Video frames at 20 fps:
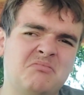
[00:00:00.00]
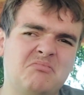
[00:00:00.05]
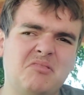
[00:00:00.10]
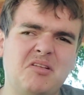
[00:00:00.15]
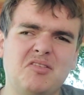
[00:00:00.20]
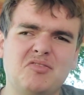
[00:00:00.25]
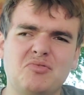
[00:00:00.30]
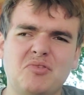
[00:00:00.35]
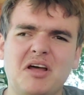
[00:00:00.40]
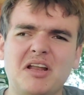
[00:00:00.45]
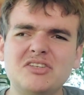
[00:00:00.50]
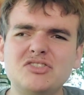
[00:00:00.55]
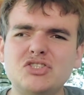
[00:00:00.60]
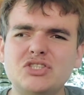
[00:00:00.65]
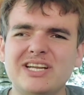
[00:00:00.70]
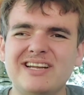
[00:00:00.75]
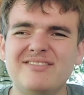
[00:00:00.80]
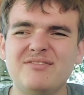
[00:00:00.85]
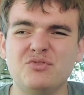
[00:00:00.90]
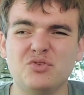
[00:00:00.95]
mal so
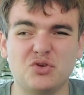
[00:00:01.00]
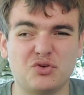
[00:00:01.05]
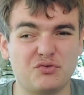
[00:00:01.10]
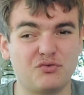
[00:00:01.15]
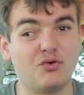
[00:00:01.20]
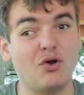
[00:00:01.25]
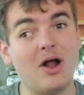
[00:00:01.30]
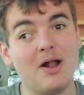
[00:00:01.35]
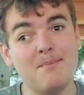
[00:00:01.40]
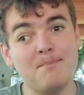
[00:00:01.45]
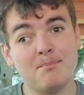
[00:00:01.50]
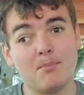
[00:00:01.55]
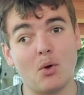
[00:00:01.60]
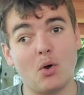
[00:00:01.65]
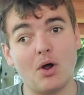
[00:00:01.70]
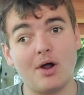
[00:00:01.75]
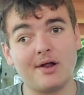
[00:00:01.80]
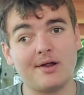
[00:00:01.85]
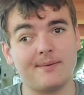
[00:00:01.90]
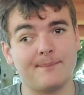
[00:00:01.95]
anstehen wird. Vor allem
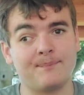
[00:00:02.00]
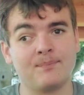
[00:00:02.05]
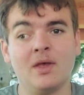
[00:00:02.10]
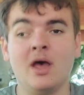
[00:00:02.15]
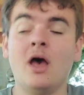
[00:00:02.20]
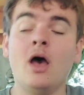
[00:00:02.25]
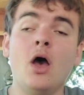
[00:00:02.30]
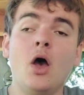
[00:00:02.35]
morgen,